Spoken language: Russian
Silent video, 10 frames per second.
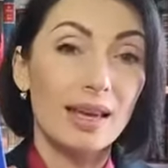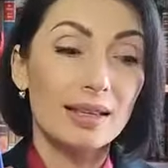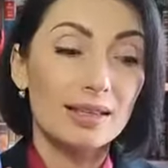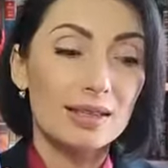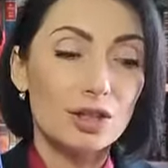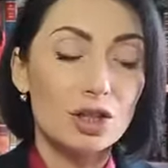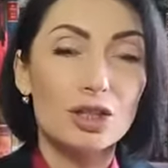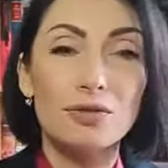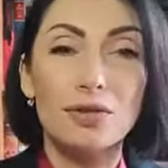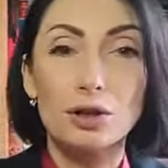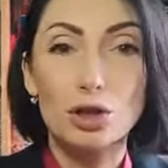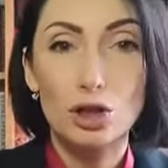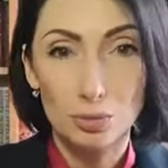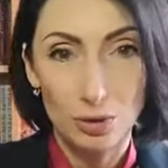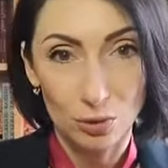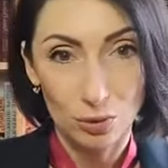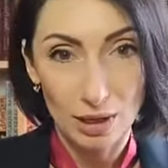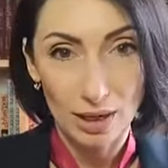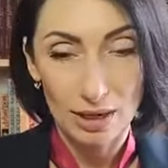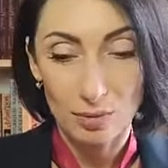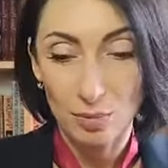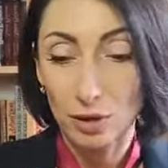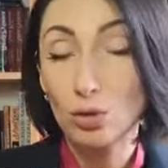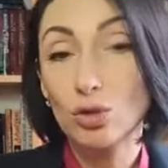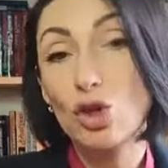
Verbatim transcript: Это совершенно волшебный, уникальный продукт.